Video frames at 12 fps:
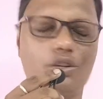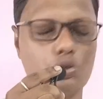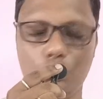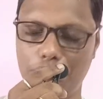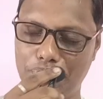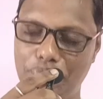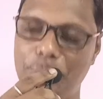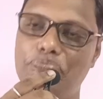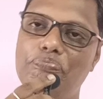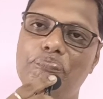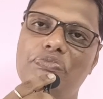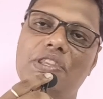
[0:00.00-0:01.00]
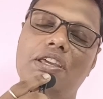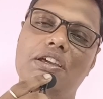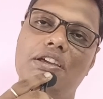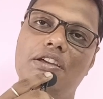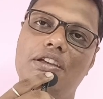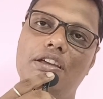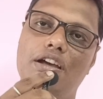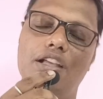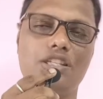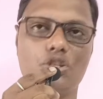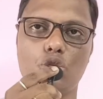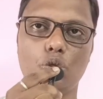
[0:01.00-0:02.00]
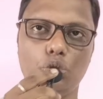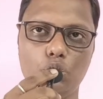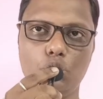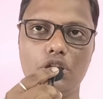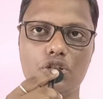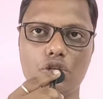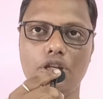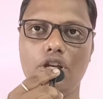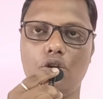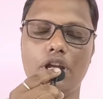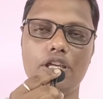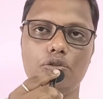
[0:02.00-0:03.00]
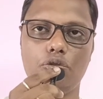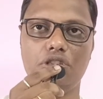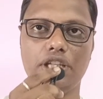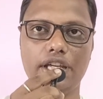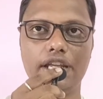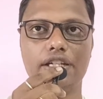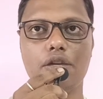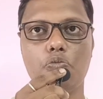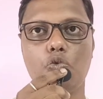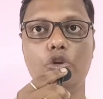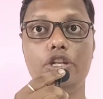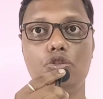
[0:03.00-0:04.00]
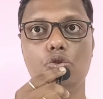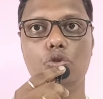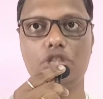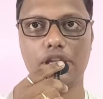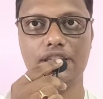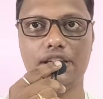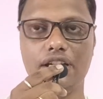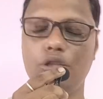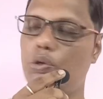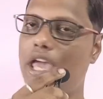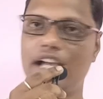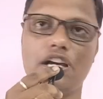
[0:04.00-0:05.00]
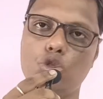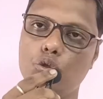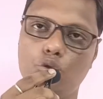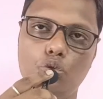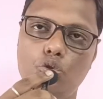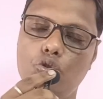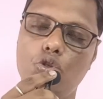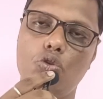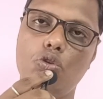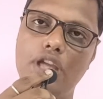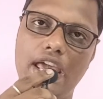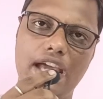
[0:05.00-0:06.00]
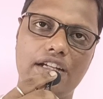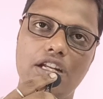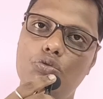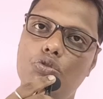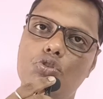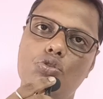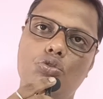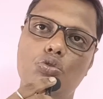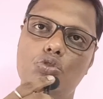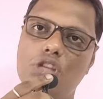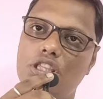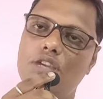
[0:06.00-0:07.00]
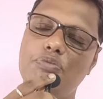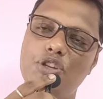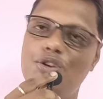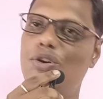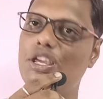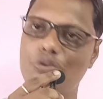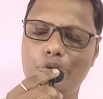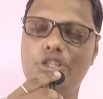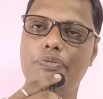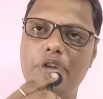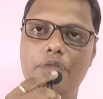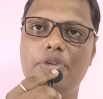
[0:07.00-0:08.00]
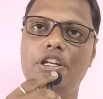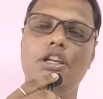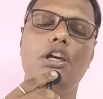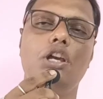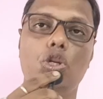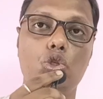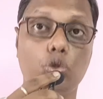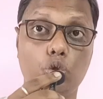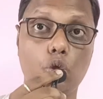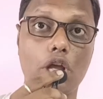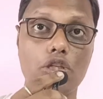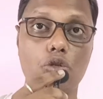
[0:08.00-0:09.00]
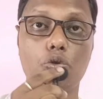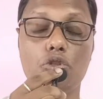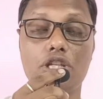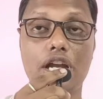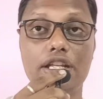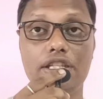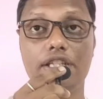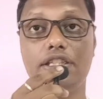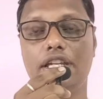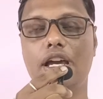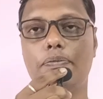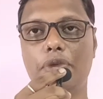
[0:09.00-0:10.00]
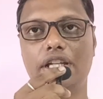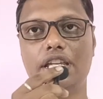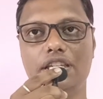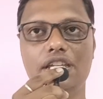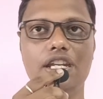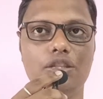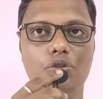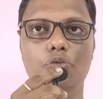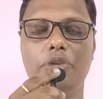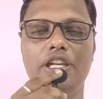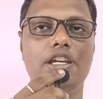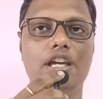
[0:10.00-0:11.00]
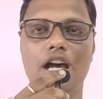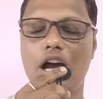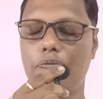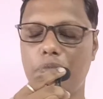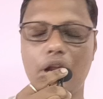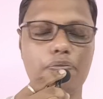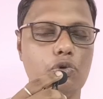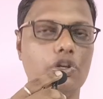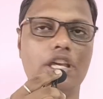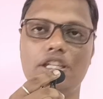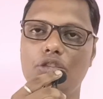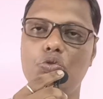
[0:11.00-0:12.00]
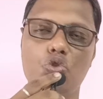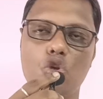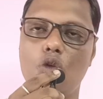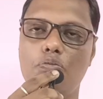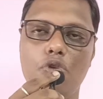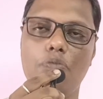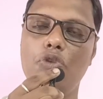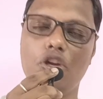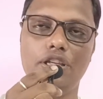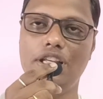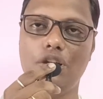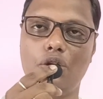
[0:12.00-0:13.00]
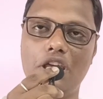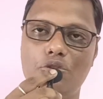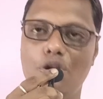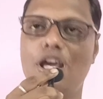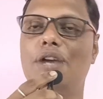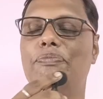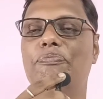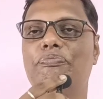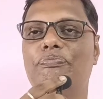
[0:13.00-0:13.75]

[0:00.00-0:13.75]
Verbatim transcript: আসুন আচ্ছা শত্রুদের সঙ্গে লড়াই করতে গেলে একটা মনের জোর চাই জানেন তো একা শত্রু যখন একটা দুটো শত্রুর সাথে আপনি লড়াই করতে পারবেন শত্রুরা যখন চারিদিক থেকে আপনাকে ঘিরে ধরবে আপনার পক্ষে কিন্তু সম্ভব নয় এই লড়াই করা